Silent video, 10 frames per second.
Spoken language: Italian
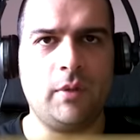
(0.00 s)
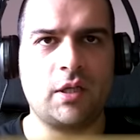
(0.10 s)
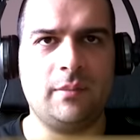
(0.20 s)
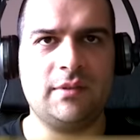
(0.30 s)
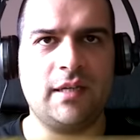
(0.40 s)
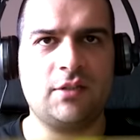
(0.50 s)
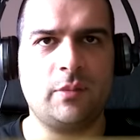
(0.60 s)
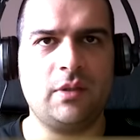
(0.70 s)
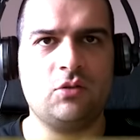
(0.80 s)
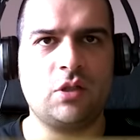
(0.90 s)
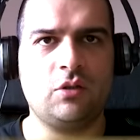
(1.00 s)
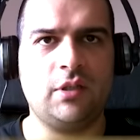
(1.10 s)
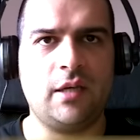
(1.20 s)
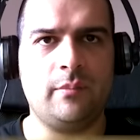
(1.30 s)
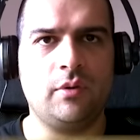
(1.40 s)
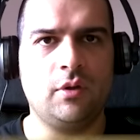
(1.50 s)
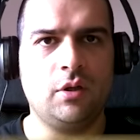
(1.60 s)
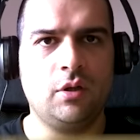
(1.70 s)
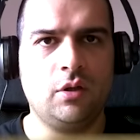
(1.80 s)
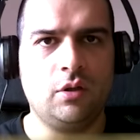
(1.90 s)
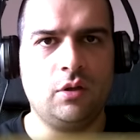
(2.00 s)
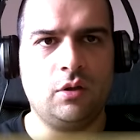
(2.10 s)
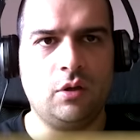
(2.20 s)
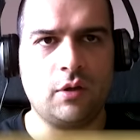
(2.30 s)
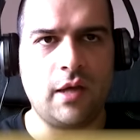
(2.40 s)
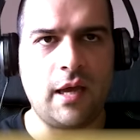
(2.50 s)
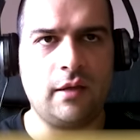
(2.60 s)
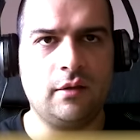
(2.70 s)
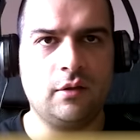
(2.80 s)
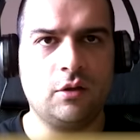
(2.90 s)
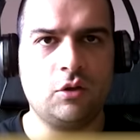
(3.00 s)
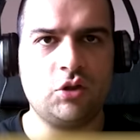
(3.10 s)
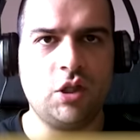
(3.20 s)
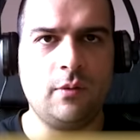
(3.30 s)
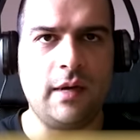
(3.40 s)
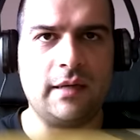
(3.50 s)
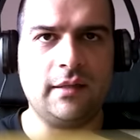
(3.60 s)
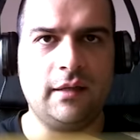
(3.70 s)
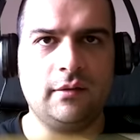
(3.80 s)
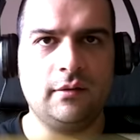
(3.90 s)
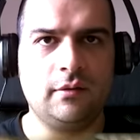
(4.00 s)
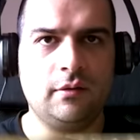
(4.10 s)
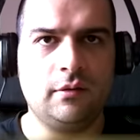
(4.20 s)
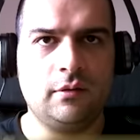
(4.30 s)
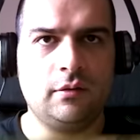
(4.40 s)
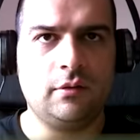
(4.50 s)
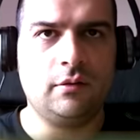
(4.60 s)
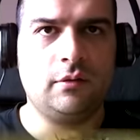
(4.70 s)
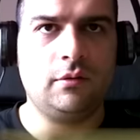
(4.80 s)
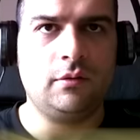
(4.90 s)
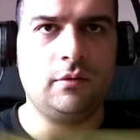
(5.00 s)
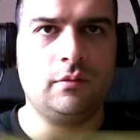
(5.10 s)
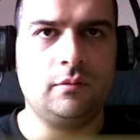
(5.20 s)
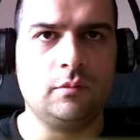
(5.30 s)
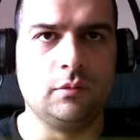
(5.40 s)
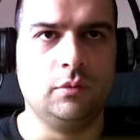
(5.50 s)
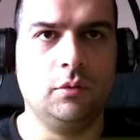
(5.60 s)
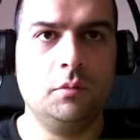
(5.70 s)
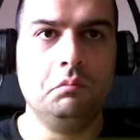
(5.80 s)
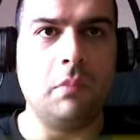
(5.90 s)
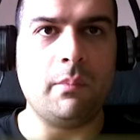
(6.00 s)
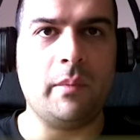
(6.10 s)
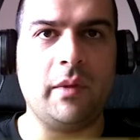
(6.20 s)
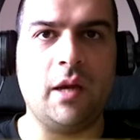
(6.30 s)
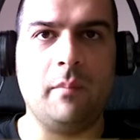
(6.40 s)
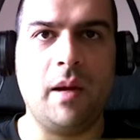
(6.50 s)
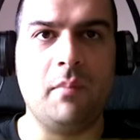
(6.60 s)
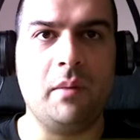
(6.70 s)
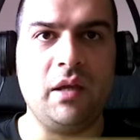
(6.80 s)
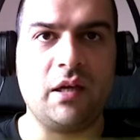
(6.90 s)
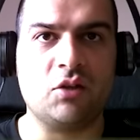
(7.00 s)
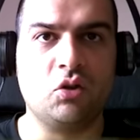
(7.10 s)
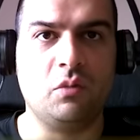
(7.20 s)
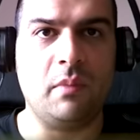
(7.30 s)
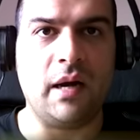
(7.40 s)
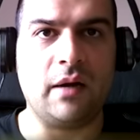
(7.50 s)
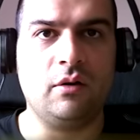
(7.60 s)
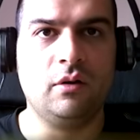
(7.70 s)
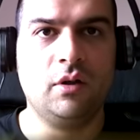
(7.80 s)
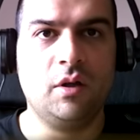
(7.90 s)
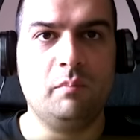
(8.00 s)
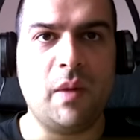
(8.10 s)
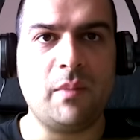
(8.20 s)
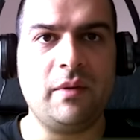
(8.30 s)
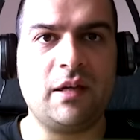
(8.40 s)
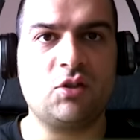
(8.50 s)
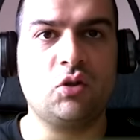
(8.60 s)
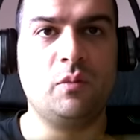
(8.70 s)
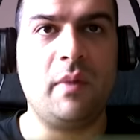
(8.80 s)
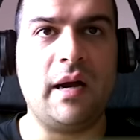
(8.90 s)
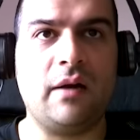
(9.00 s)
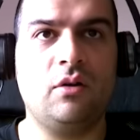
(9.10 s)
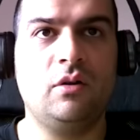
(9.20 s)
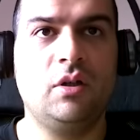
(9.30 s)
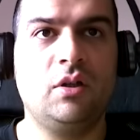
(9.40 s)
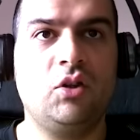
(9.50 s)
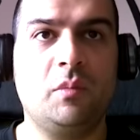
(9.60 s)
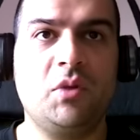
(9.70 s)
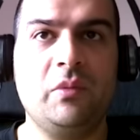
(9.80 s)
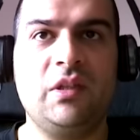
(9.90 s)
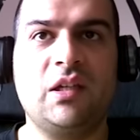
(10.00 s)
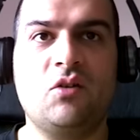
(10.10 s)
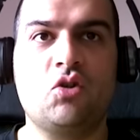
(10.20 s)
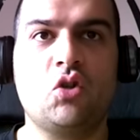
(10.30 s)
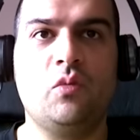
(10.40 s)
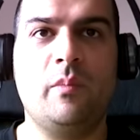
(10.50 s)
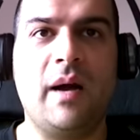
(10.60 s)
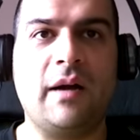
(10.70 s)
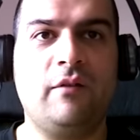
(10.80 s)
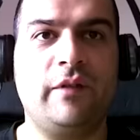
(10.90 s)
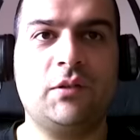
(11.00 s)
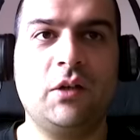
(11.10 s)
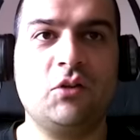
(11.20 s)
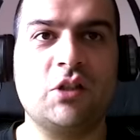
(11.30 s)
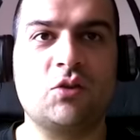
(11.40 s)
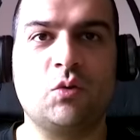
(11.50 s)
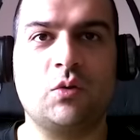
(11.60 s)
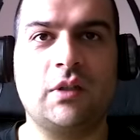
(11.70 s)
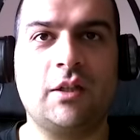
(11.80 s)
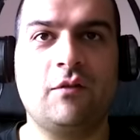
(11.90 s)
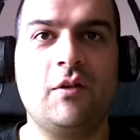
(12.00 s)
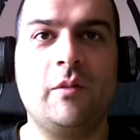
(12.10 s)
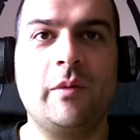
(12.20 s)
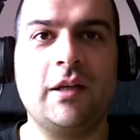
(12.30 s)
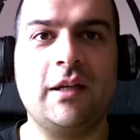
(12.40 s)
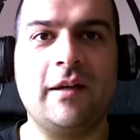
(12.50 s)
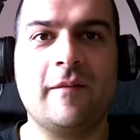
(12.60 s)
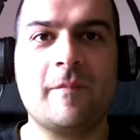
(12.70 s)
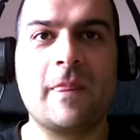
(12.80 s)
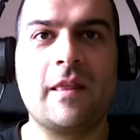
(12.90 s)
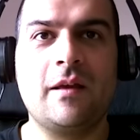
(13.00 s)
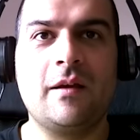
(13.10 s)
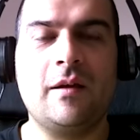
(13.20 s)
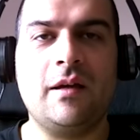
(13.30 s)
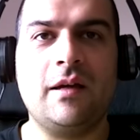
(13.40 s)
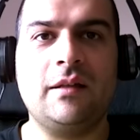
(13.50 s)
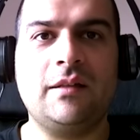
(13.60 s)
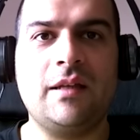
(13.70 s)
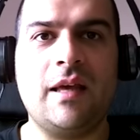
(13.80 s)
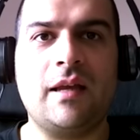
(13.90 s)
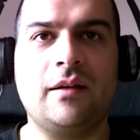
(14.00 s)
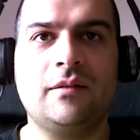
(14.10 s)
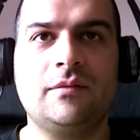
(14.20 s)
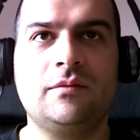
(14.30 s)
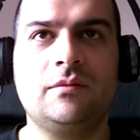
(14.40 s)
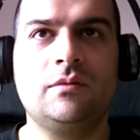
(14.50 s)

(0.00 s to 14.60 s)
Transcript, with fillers: porca miseria, sta prendendo un sacco di tempo. Ok, così, guarda. Uh, mamma mia, mamma mia che sono un mago. Mamma mia che sono un mago. Non, non mi dite che non sono un mago, ho fatto una cosa assurda. Dovevo morire. Eh, tenere.